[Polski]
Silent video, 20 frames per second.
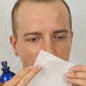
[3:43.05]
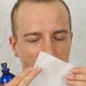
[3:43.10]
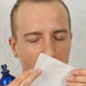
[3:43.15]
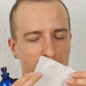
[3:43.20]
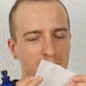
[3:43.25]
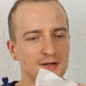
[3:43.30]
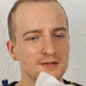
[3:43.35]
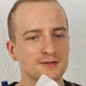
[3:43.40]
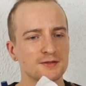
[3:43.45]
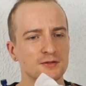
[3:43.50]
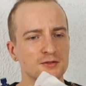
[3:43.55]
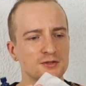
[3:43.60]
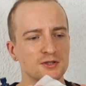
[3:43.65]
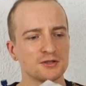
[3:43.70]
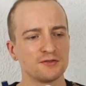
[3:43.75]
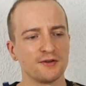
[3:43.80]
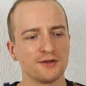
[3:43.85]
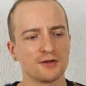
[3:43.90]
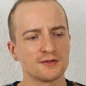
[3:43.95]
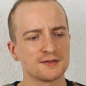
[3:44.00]
Bardzo
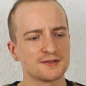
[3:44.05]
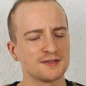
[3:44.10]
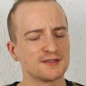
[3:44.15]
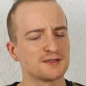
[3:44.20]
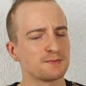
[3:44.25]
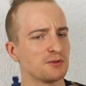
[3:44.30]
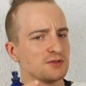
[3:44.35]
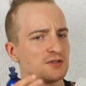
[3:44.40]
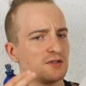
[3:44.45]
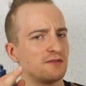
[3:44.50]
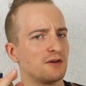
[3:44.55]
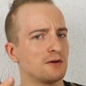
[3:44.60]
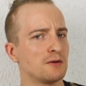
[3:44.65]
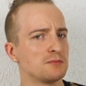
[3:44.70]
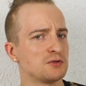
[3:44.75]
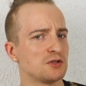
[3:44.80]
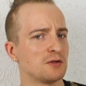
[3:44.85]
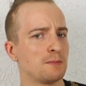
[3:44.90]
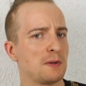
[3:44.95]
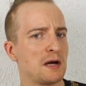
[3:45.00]
orzeźwiający.
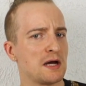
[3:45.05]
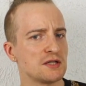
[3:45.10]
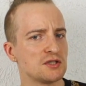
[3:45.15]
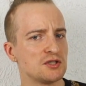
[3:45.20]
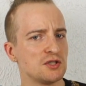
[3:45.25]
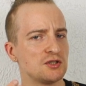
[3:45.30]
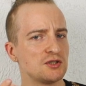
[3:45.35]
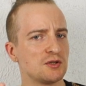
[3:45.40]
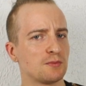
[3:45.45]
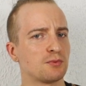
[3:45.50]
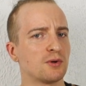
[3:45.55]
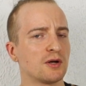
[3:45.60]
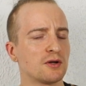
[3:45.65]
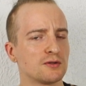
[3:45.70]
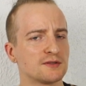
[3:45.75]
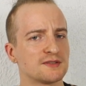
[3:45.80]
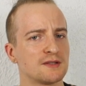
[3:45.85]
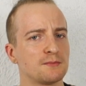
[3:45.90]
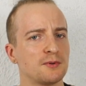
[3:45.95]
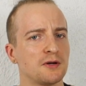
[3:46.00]
Spodziewałem się bardziej
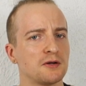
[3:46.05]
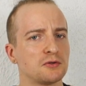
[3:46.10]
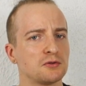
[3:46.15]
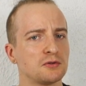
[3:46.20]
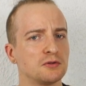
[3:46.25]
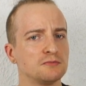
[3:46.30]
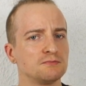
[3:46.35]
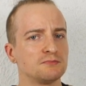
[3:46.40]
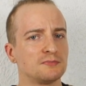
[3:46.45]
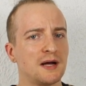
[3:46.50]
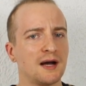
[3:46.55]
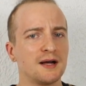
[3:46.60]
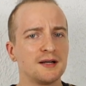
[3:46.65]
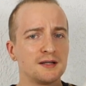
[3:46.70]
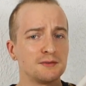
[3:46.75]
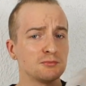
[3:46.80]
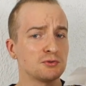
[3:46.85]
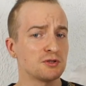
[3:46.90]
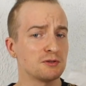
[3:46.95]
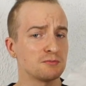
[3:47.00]
ciepłego zapachu,
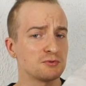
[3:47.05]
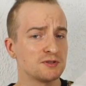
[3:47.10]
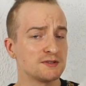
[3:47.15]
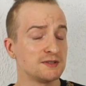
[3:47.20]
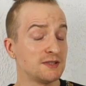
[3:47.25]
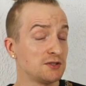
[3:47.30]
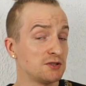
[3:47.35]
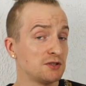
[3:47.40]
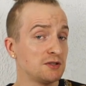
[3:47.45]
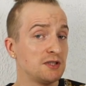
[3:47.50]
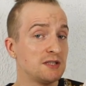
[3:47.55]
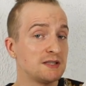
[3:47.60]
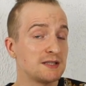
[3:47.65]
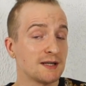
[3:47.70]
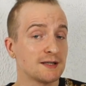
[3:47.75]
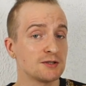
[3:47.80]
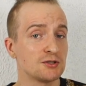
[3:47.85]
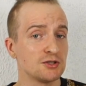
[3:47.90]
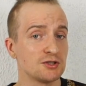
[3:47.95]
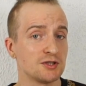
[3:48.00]
ale muszę przyznać, że i
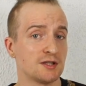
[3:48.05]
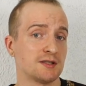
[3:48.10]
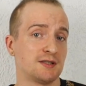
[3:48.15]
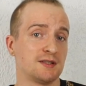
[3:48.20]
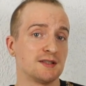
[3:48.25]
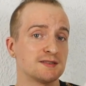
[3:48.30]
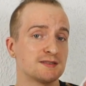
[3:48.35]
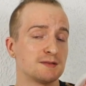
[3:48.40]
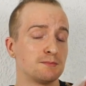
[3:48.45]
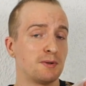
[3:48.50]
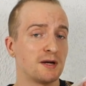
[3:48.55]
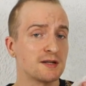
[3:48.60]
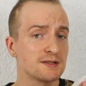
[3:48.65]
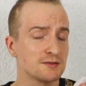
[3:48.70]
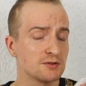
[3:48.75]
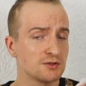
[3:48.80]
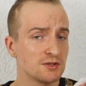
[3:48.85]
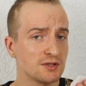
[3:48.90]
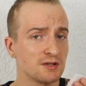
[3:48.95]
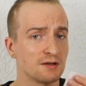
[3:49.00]
tak czy siak jest
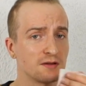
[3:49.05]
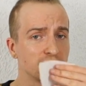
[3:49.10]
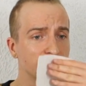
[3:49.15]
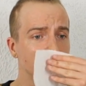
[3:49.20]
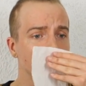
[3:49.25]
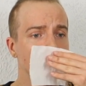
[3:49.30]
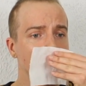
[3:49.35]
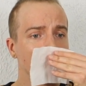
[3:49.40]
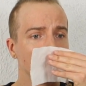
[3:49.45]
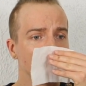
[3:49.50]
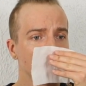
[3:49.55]
bardzo ciekawy.